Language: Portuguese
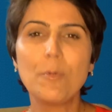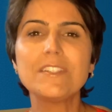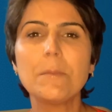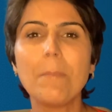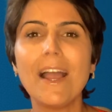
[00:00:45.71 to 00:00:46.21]

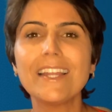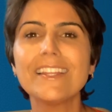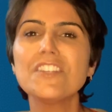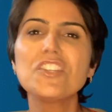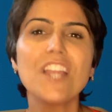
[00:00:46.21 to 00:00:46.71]
pois
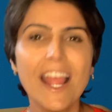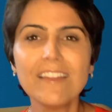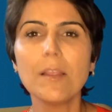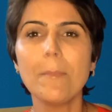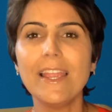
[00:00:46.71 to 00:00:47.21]
impacta
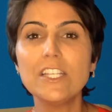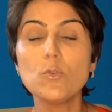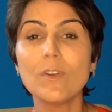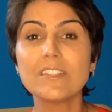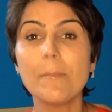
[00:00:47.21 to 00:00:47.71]
diretamente
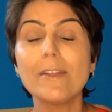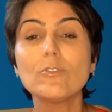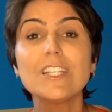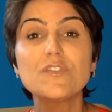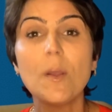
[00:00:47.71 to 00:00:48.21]
o
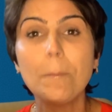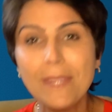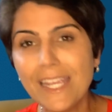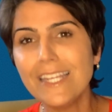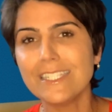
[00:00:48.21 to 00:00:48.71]
orçamento das
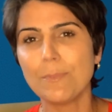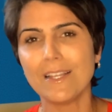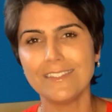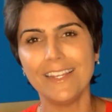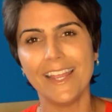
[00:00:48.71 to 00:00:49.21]
famílias
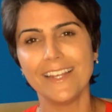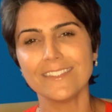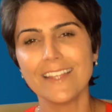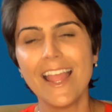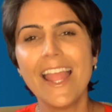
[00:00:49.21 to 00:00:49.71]
brasileiras,